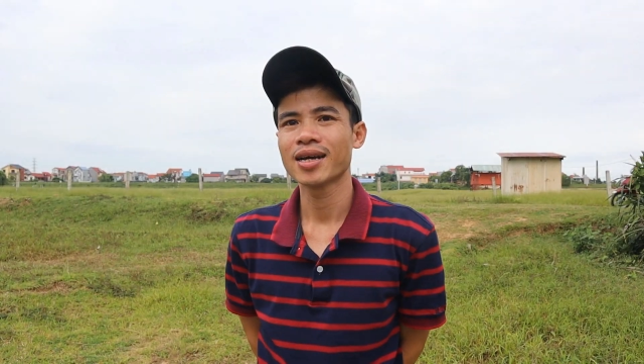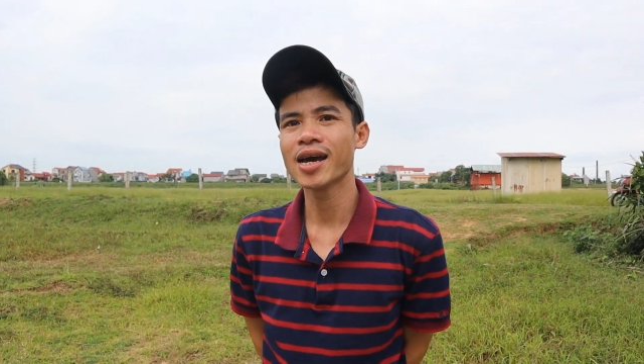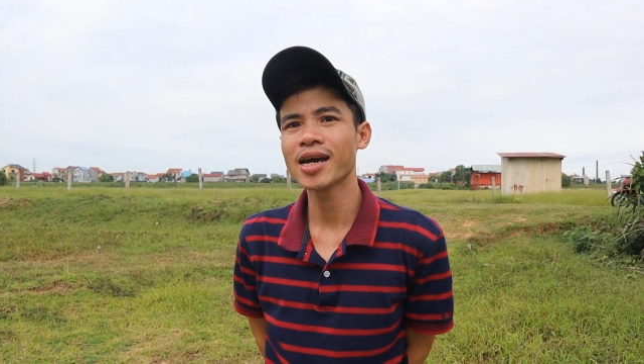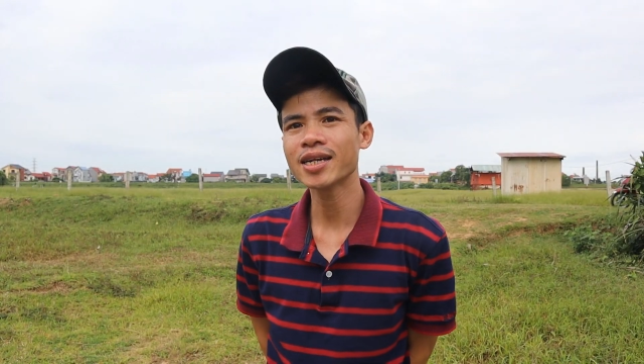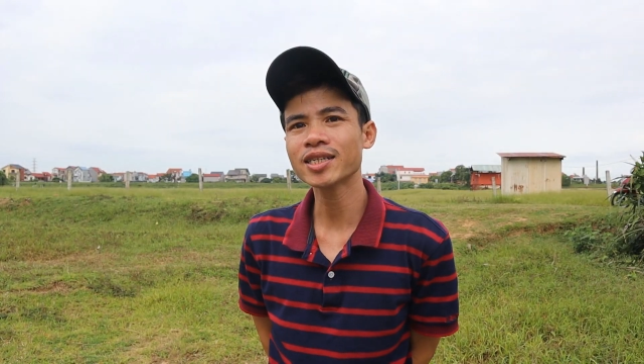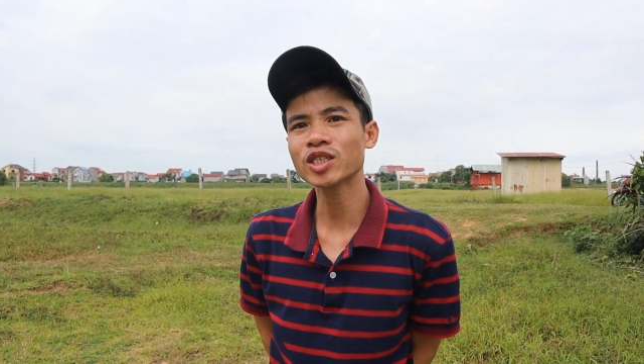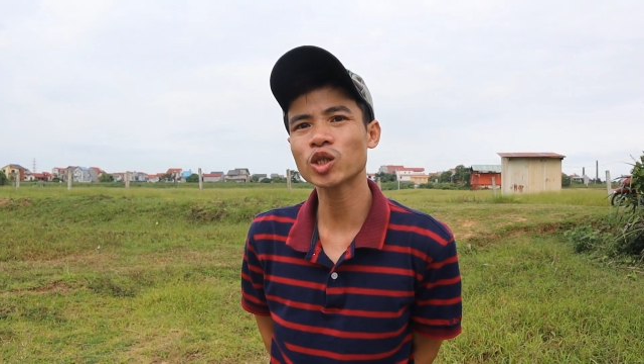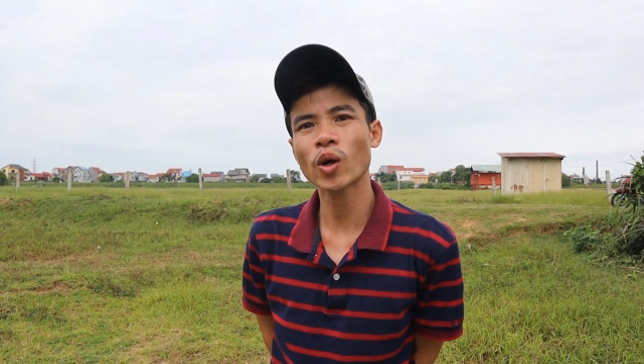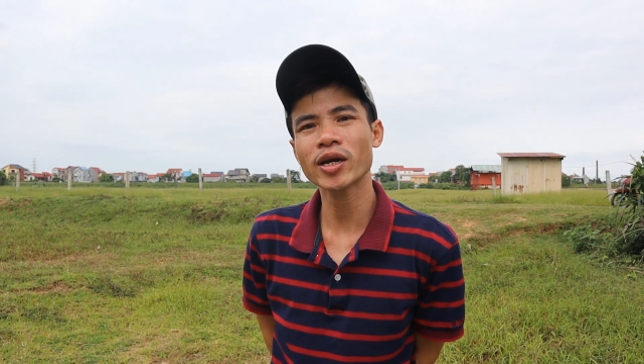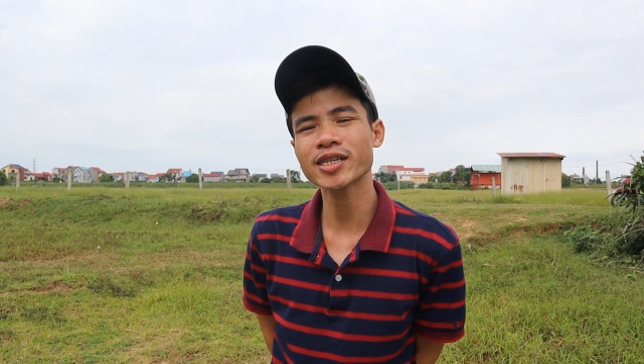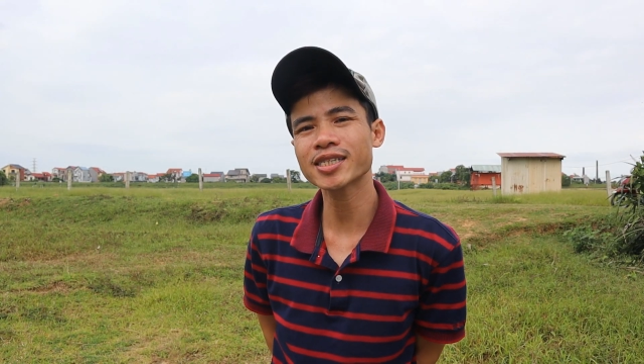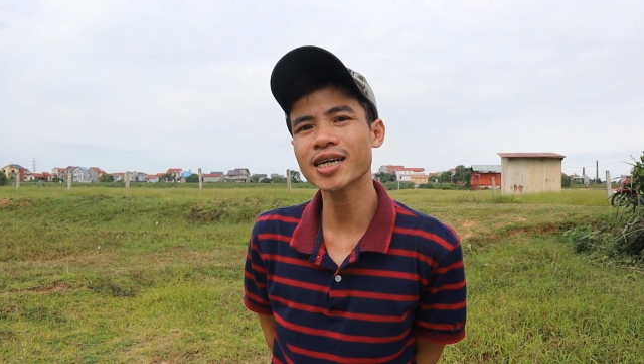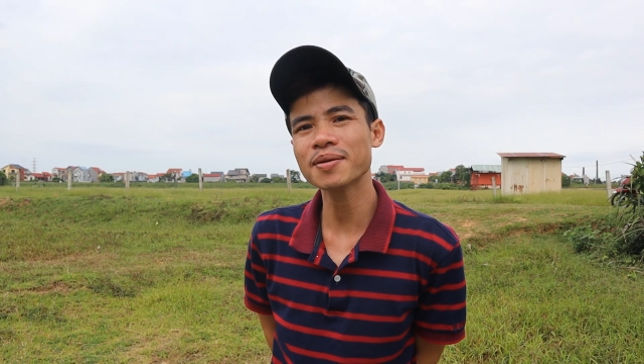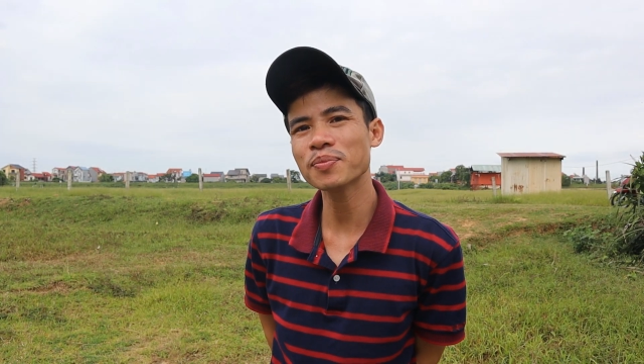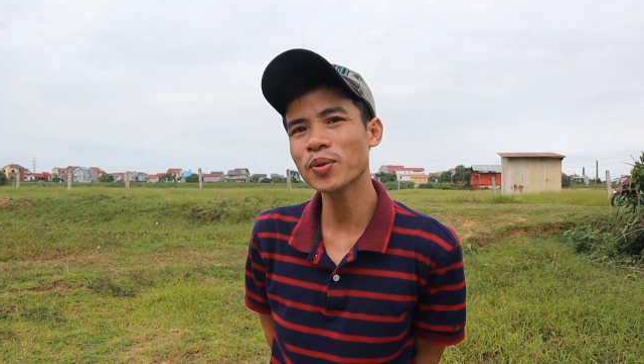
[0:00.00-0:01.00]
Hến cho
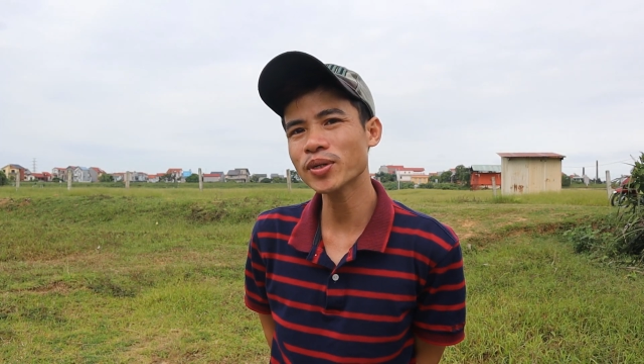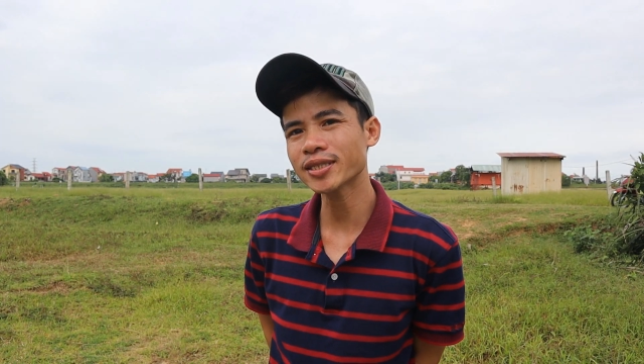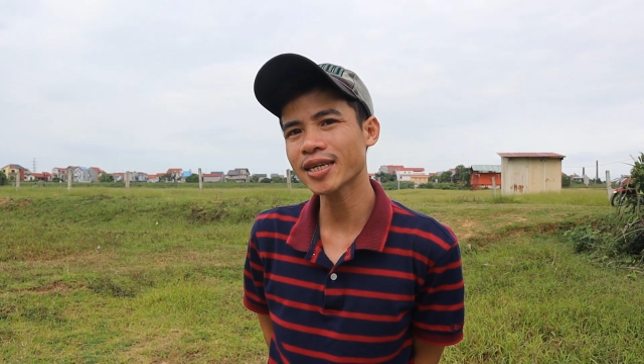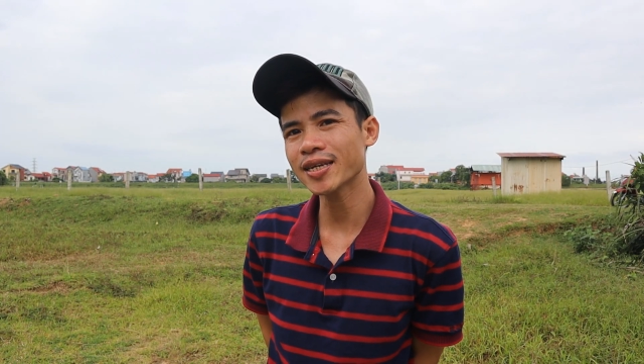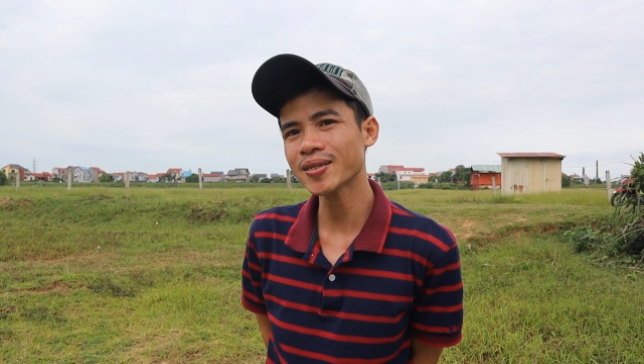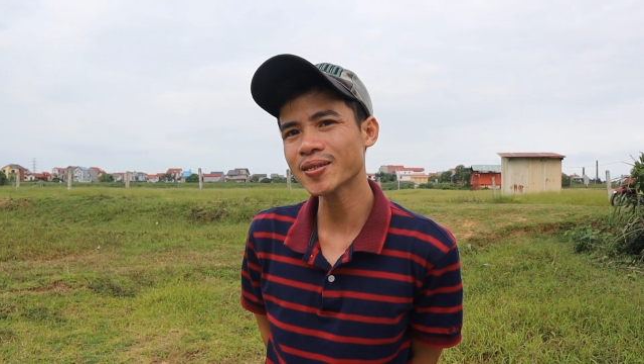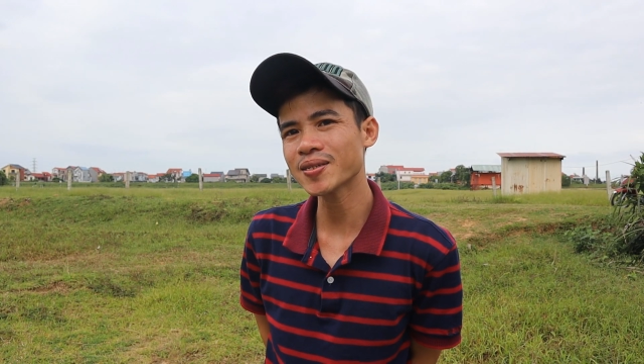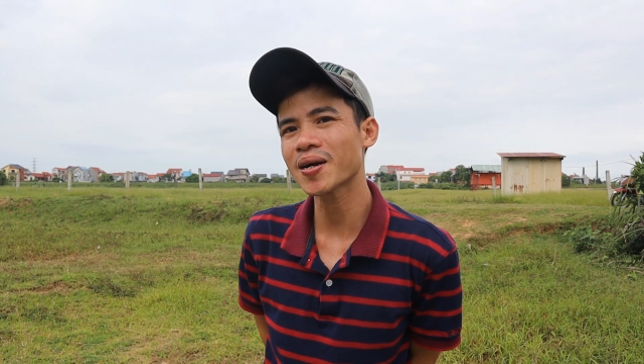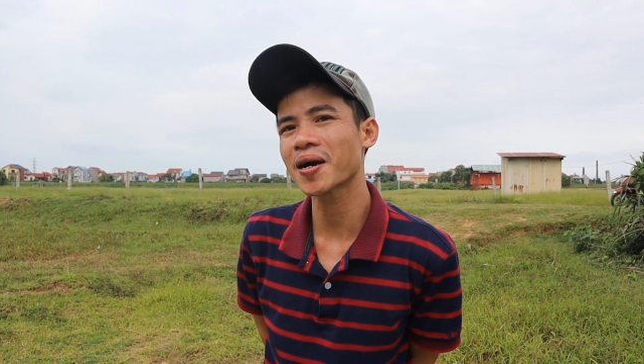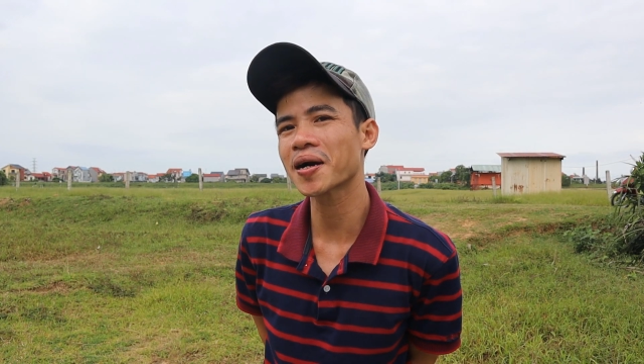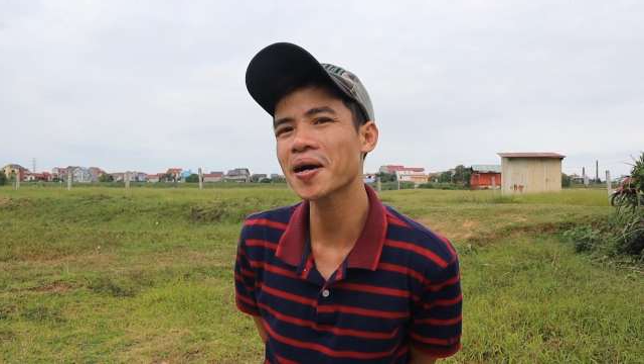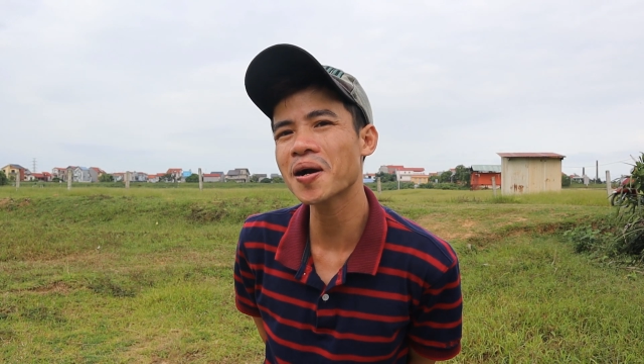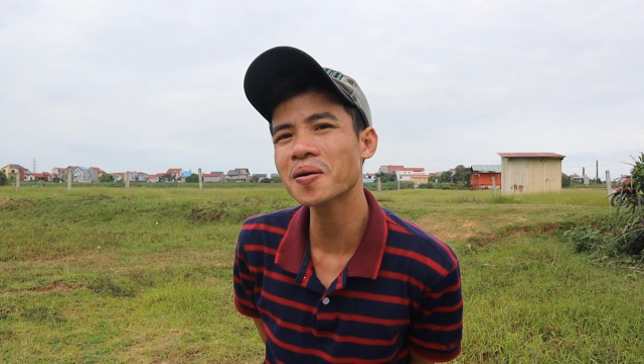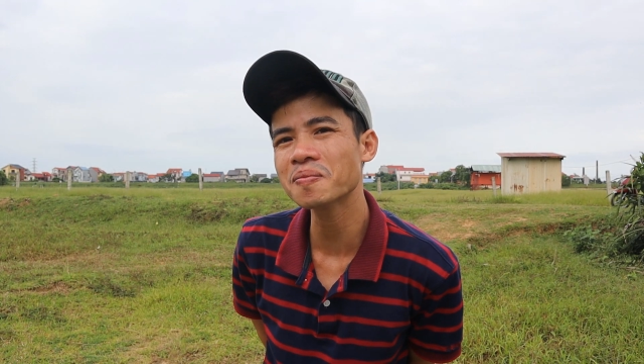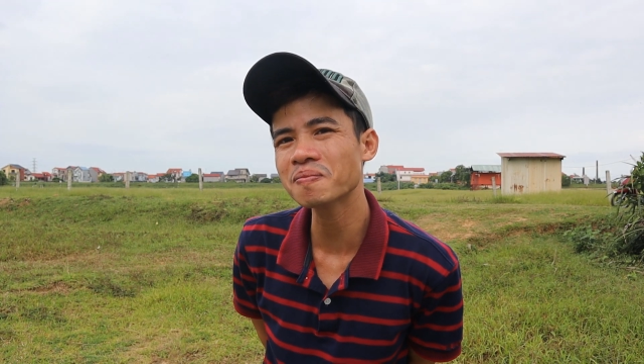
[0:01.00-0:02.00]
anh sơ muối tí được
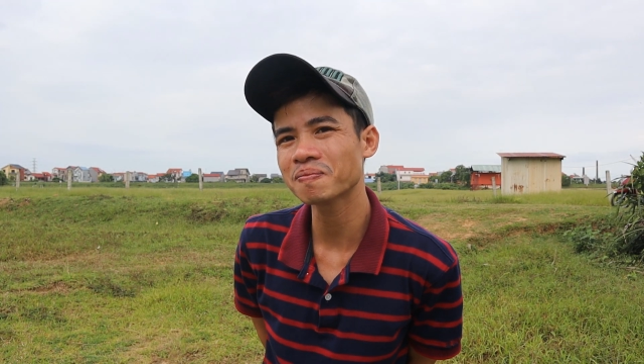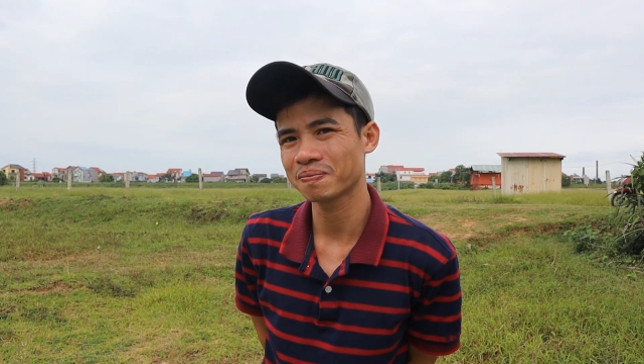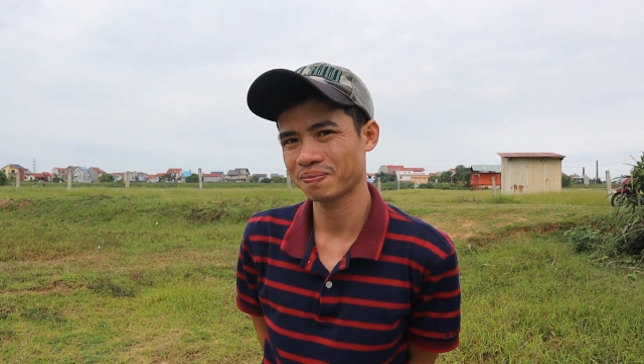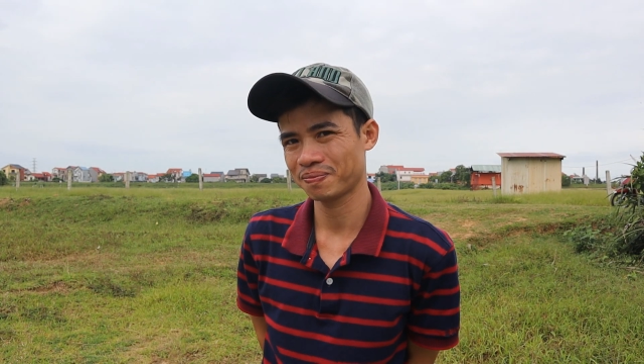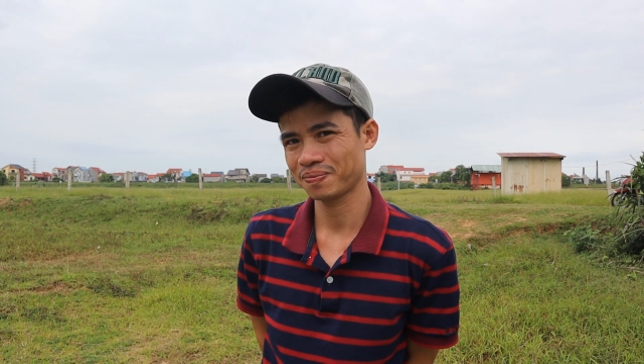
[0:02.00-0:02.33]
không?